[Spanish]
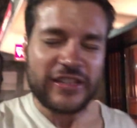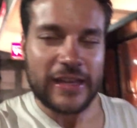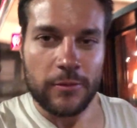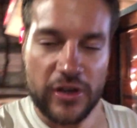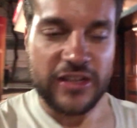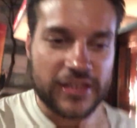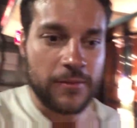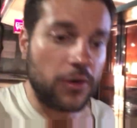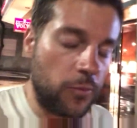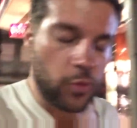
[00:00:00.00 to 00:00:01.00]
está
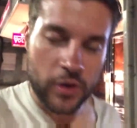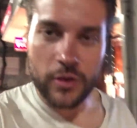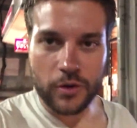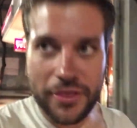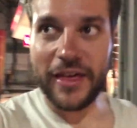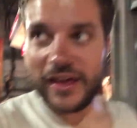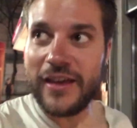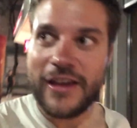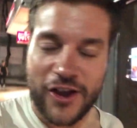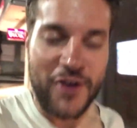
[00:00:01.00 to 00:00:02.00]
buenísimo, muy dulce,
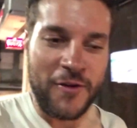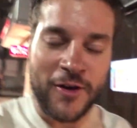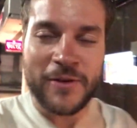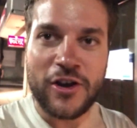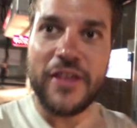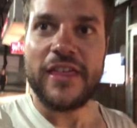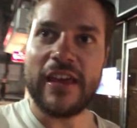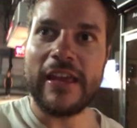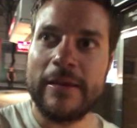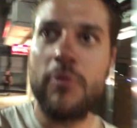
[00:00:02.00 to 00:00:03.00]
como el nombre lo
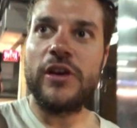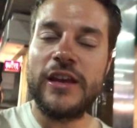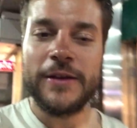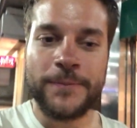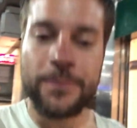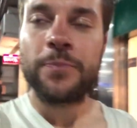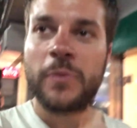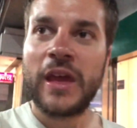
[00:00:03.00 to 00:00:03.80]
dice, y muy... Mm,